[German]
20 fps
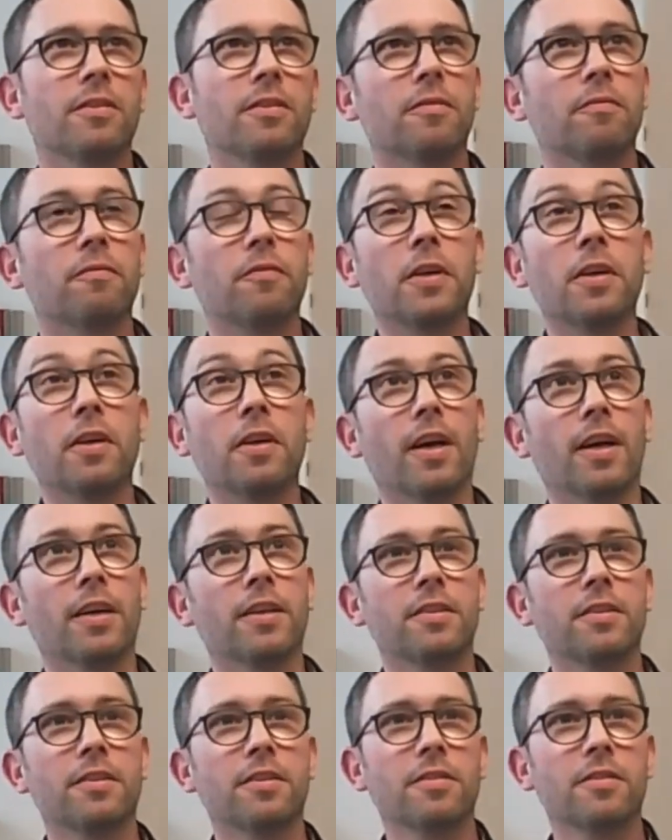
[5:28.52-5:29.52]

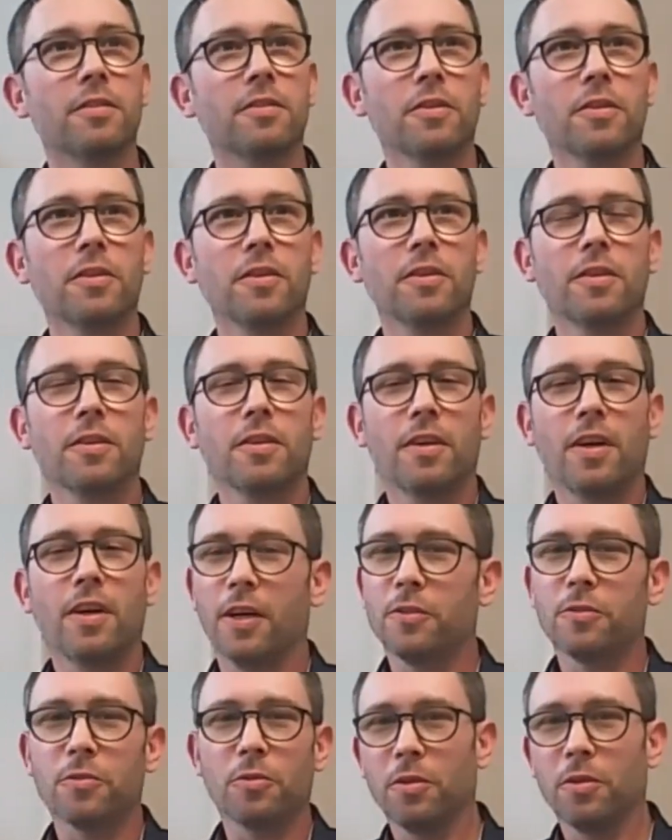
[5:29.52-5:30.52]
Finnland,
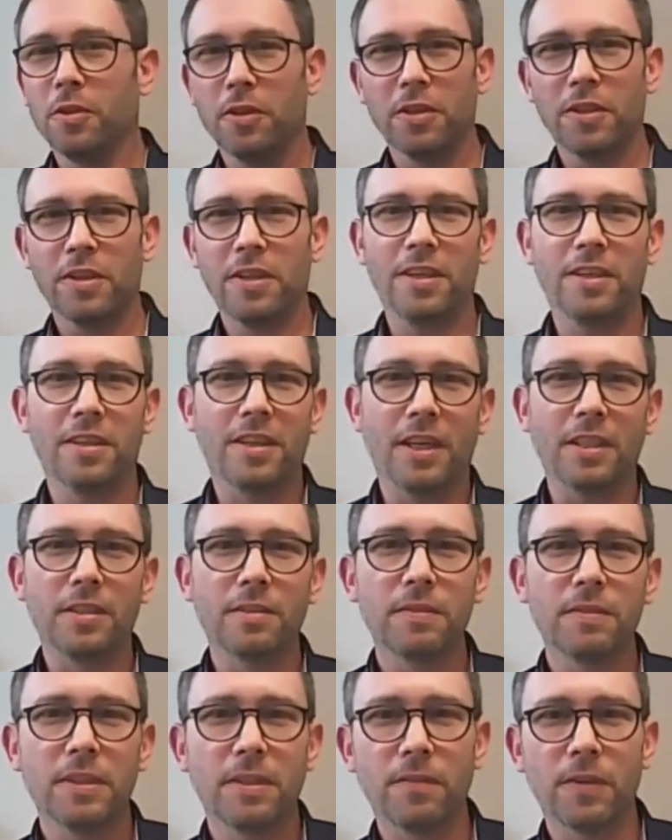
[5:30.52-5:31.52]
also in ganz
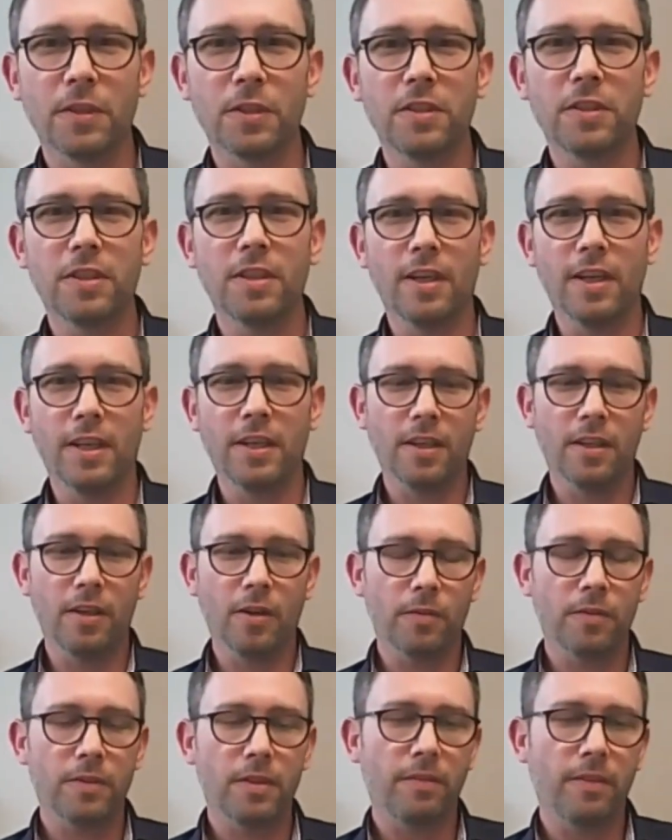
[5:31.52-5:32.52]
vielen verschiedenen Ländern
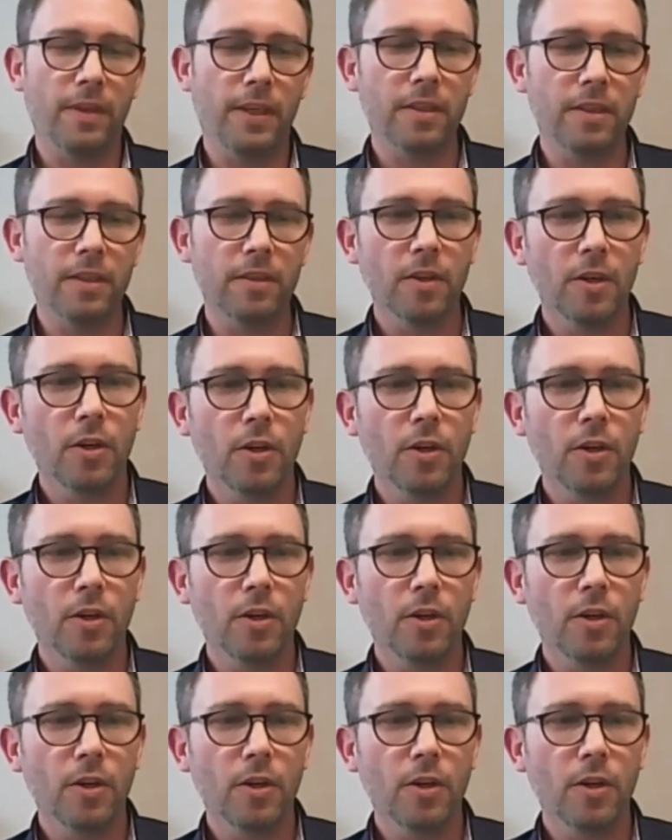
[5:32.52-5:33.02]
auf der Welt.